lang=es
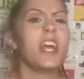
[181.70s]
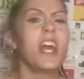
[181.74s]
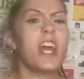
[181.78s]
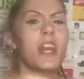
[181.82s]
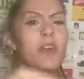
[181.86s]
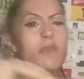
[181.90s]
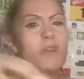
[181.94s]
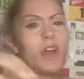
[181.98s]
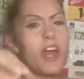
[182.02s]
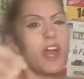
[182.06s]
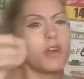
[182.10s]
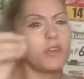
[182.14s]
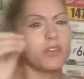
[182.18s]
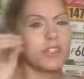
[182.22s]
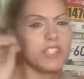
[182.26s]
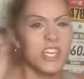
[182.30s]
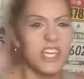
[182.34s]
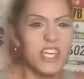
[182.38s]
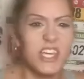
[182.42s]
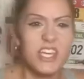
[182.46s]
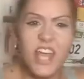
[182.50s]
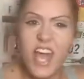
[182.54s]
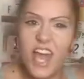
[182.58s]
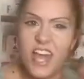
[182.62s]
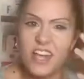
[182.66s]
algunas
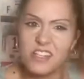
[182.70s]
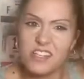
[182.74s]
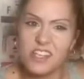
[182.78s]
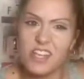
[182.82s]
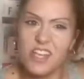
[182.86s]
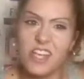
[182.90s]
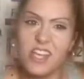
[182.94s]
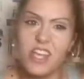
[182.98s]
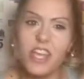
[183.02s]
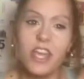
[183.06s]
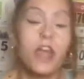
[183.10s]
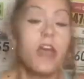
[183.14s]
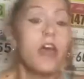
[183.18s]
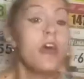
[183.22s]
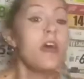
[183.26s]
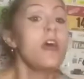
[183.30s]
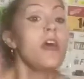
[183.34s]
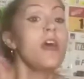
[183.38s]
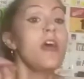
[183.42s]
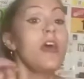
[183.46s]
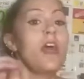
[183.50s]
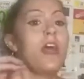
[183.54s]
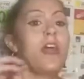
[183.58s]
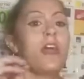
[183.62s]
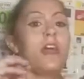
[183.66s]
cosillas así,
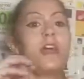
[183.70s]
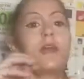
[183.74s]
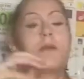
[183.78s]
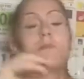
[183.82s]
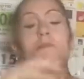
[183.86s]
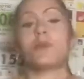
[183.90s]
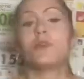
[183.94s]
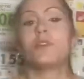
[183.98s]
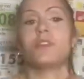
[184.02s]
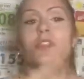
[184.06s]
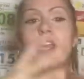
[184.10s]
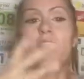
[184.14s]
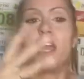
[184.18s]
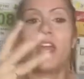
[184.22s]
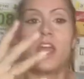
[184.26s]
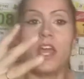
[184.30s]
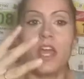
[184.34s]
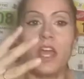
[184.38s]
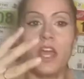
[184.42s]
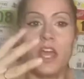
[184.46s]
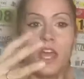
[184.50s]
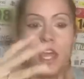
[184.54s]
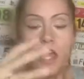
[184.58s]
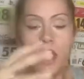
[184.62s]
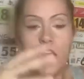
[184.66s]
eh,
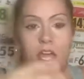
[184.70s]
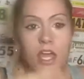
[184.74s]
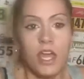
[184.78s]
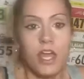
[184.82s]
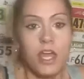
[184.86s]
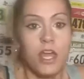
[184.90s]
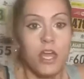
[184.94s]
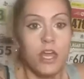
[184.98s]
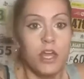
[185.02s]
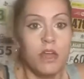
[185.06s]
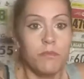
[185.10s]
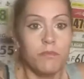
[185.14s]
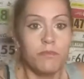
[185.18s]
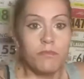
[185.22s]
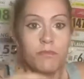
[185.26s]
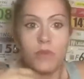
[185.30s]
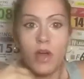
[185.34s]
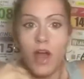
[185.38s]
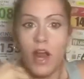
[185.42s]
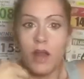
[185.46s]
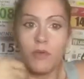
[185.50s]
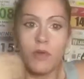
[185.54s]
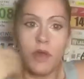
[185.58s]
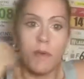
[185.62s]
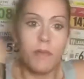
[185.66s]
pondré
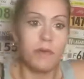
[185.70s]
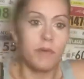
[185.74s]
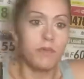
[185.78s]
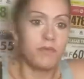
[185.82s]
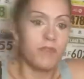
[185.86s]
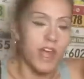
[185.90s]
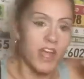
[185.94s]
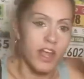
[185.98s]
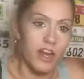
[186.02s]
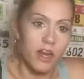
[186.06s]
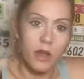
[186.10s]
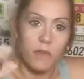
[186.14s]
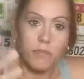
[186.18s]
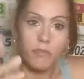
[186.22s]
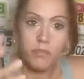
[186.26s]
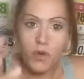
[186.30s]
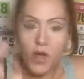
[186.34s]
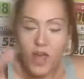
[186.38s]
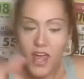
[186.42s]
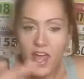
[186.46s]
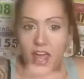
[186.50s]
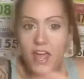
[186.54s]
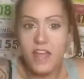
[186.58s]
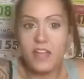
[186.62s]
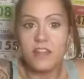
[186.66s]
algunas preguntas y
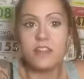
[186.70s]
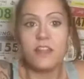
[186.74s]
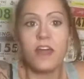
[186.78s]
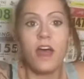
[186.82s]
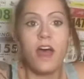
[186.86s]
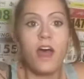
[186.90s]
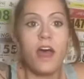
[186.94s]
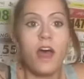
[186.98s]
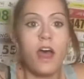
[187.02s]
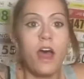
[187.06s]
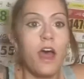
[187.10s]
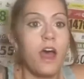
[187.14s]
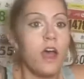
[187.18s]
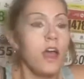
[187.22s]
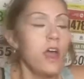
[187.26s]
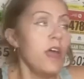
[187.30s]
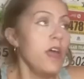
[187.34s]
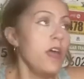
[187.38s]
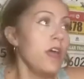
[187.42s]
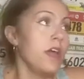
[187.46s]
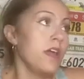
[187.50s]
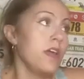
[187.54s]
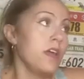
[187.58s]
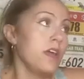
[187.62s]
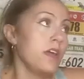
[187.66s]
respuestas,
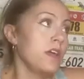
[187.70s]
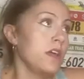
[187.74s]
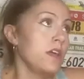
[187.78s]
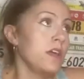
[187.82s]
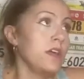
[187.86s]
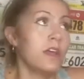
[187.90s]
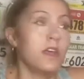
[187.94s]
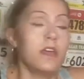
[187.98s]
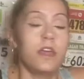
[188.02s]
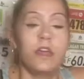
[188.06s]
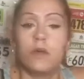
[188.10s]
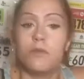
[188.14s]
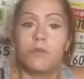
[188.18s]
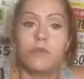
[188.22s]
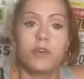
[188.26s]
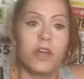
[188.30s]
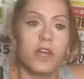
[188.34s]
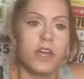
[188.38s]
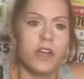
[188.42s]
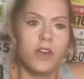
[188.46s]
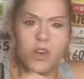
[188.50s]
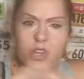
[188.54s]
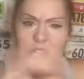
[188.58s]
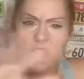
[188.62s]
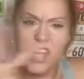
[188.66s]
eh,
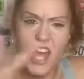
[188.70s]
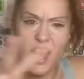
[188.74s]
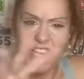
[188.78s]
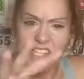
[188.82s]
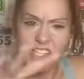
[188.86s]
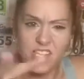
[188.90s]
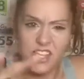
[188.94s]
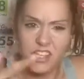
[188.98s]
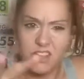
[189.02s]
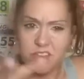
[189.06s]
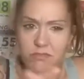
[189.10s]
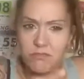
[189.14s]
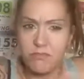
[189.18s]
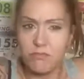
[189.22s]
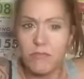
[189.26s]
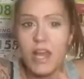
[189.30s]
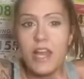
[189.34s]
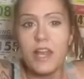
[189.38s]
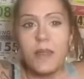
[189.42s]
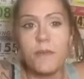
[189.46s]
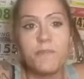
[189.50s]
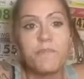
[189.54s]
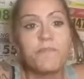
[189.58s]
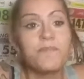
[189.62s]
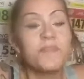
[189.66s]
pues cosas así,
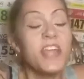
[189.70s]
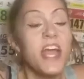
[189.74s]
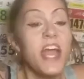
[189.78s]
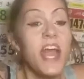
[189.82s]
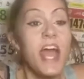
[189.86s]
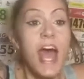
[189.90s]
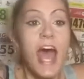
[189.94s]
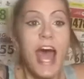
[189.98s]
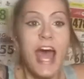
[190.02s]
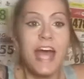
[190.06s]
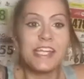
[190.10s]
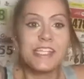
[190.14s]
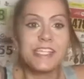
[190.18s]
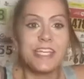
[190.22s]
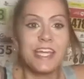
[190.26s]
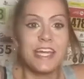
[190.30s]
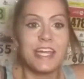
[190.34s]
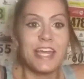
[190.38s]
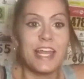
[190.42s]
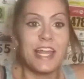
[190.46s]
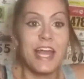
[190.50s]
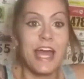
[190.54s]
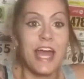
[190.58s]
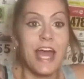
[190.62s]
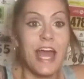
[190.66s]
¿vale? Así que nada,